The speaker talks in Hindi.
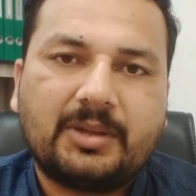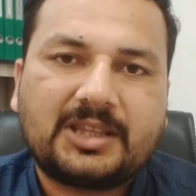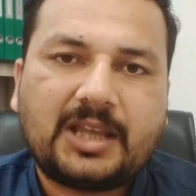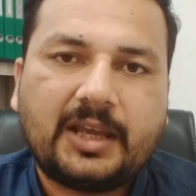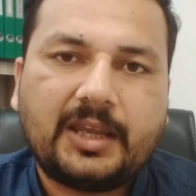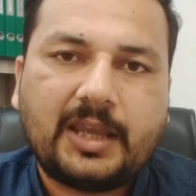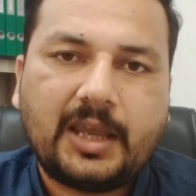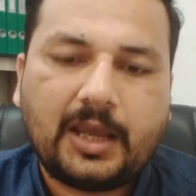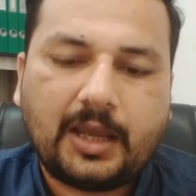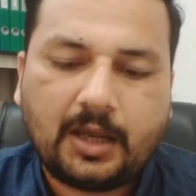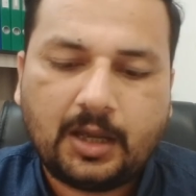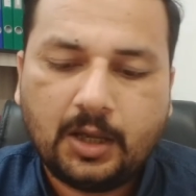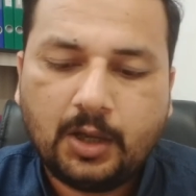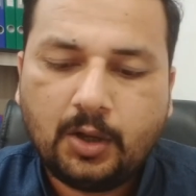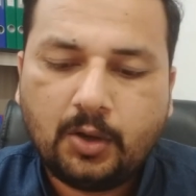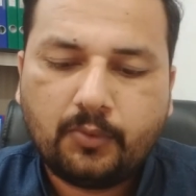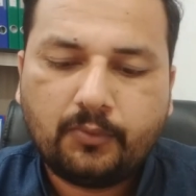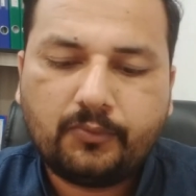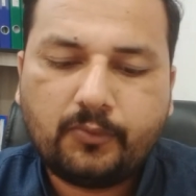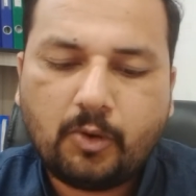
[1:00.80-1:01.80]
बताई हैं
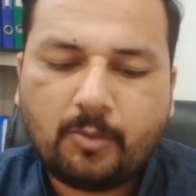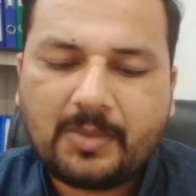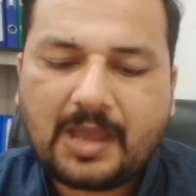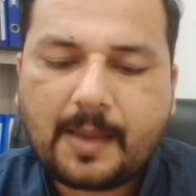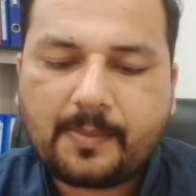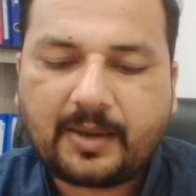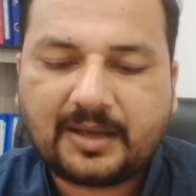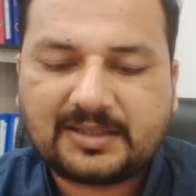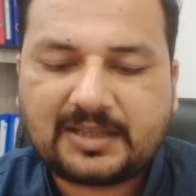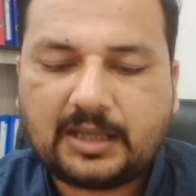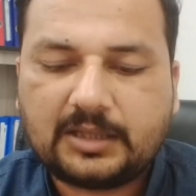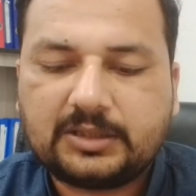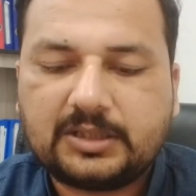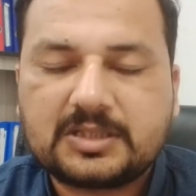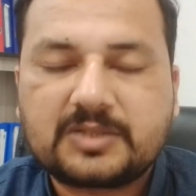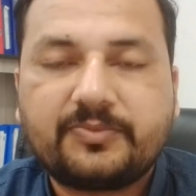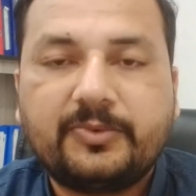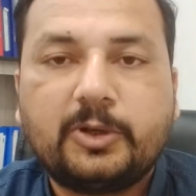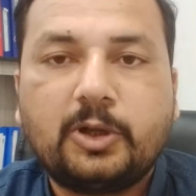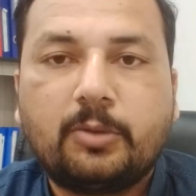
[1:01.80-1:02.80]
वो मैं आपके साथ
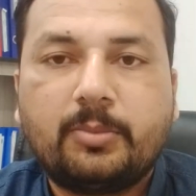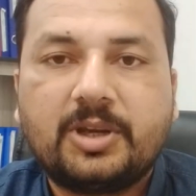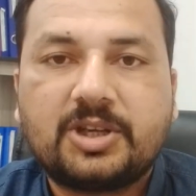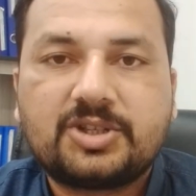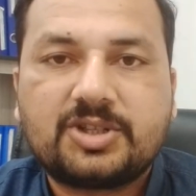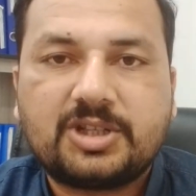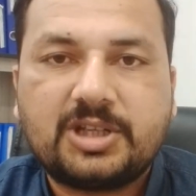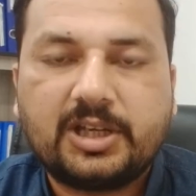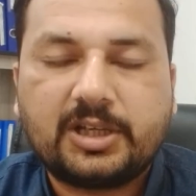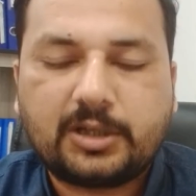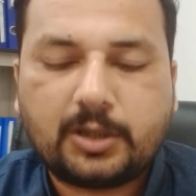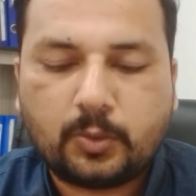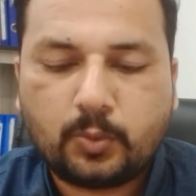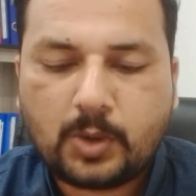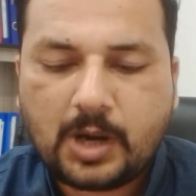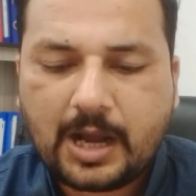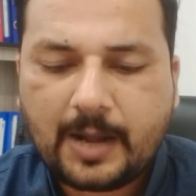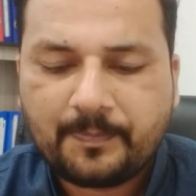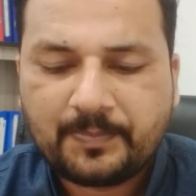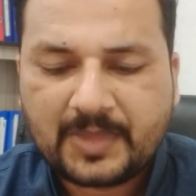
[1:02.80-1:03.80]
इस वीडियो में शेयर
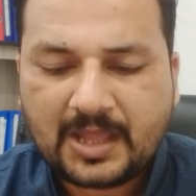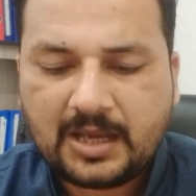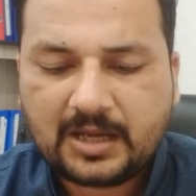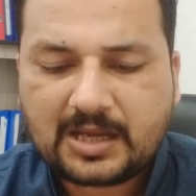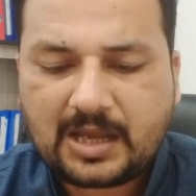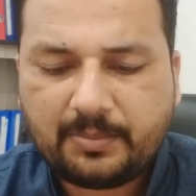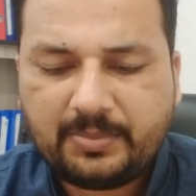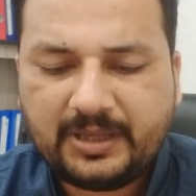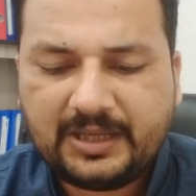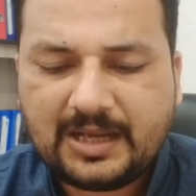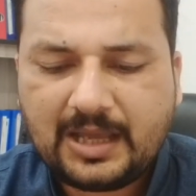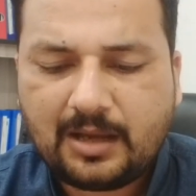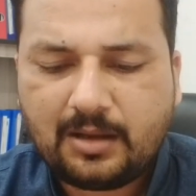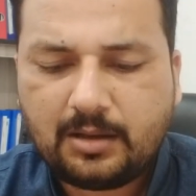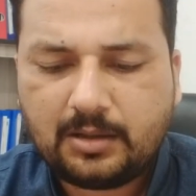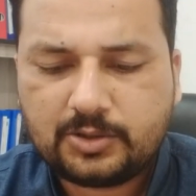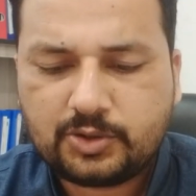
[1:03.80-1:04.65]
करूँगा कबीना